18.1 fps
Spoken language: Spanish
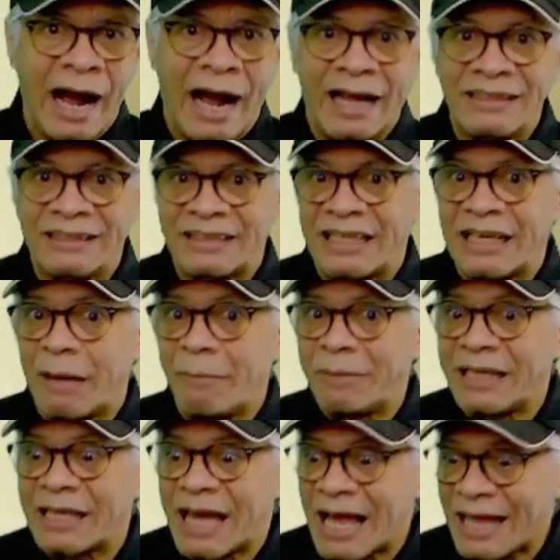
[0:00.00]
ante la
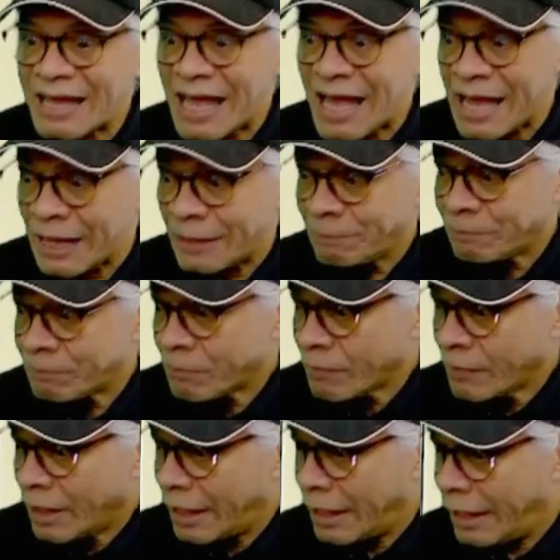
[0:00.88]
mirada
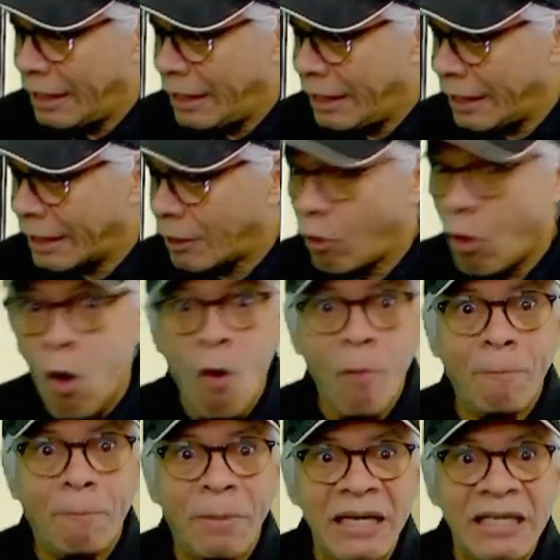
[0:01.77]
eh,
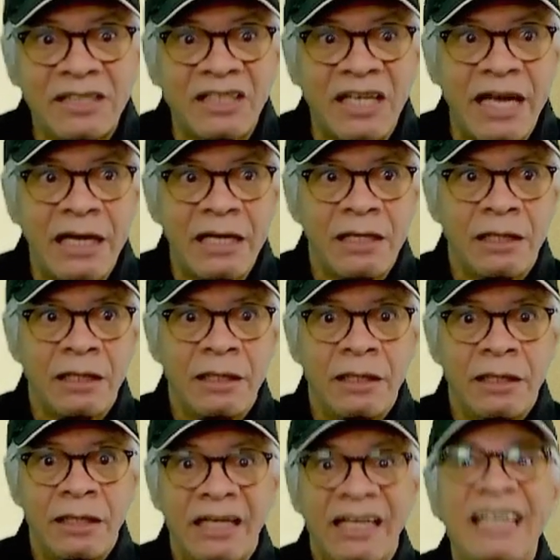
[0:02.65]
cómplice
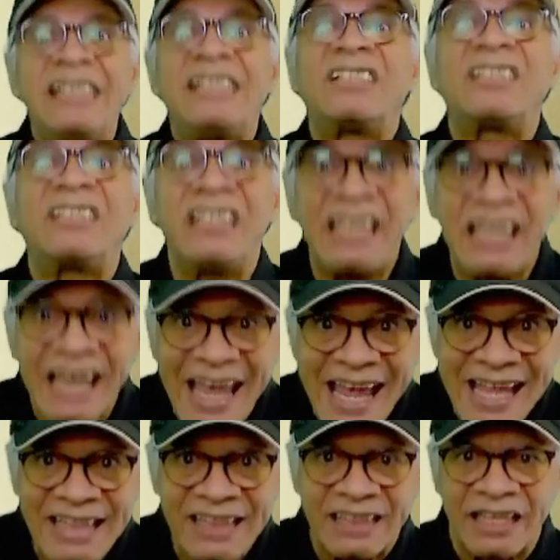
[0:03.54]
y
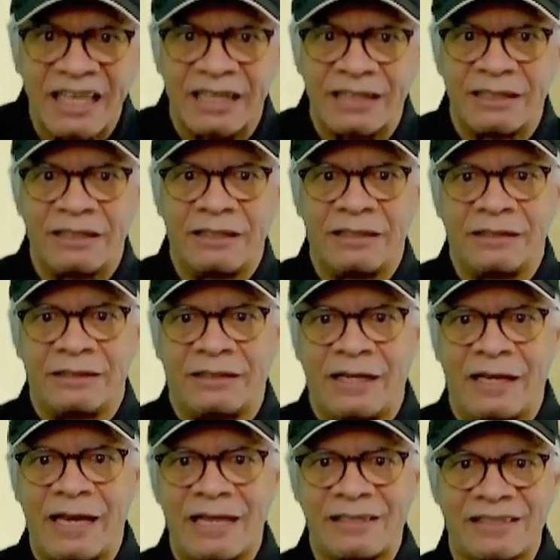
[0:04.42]
silente
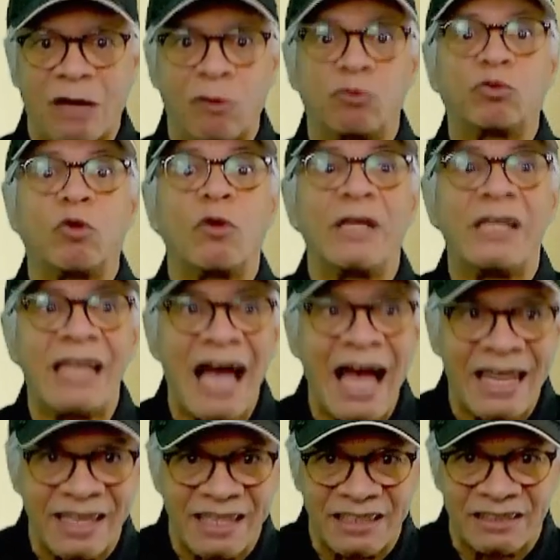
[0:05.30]
de las
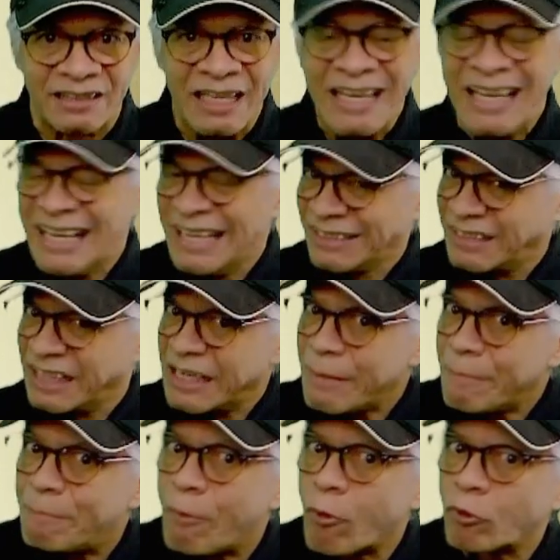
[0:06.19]
autoridades, sin
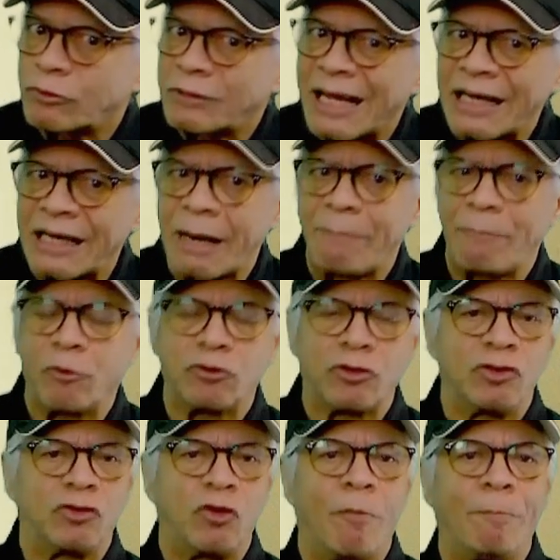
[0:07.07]
importar la
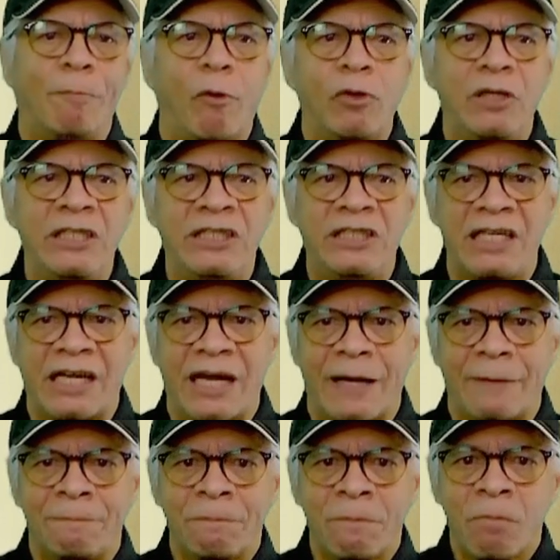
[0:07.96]
posición política.
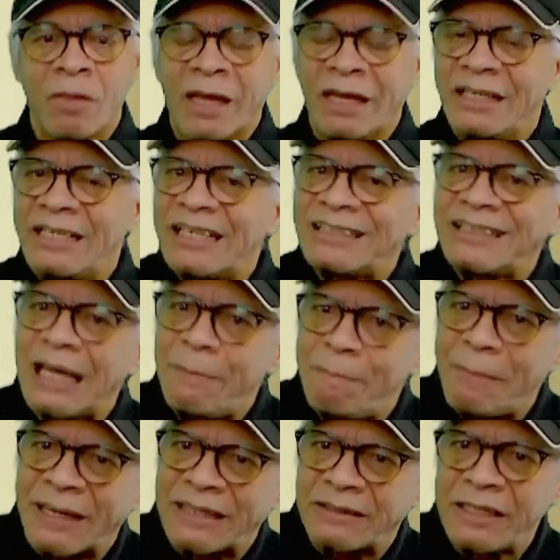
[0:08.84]
Y es que
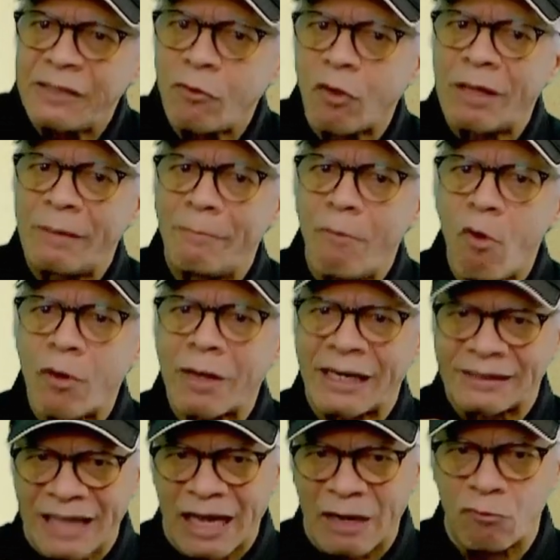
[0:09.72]
el Partido
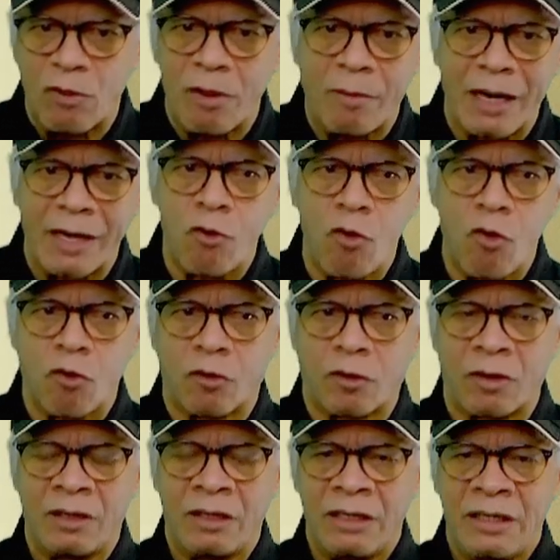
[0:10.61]
Demócrata en Nueva
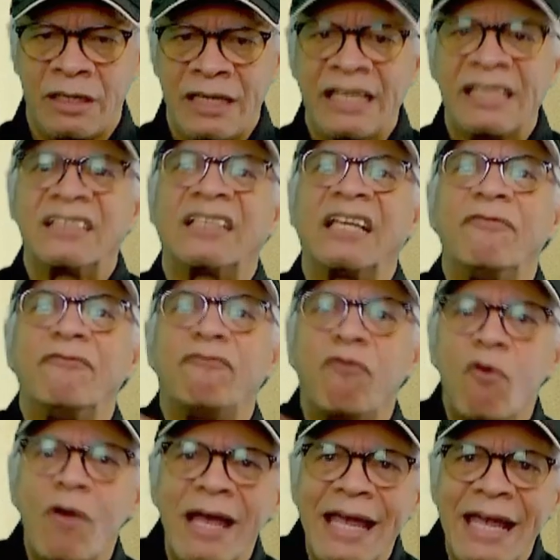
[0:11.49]
York se
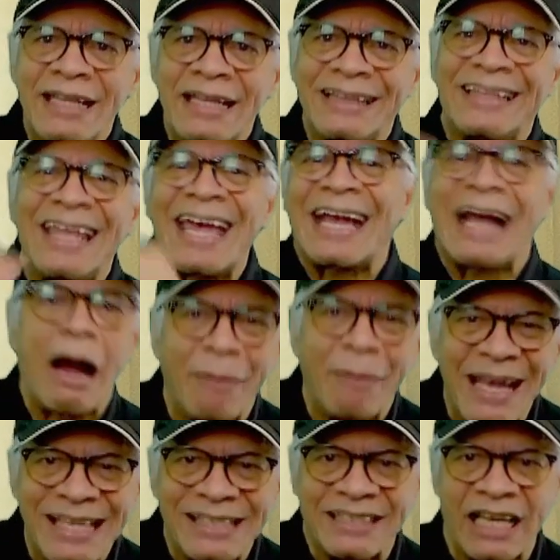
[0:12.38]
fue de
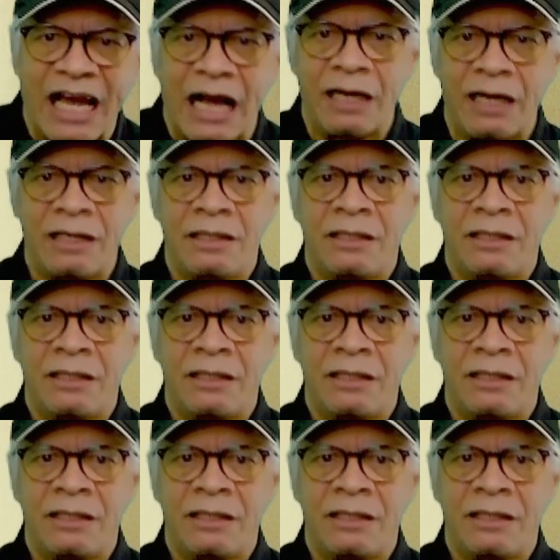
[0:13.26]
cabeza,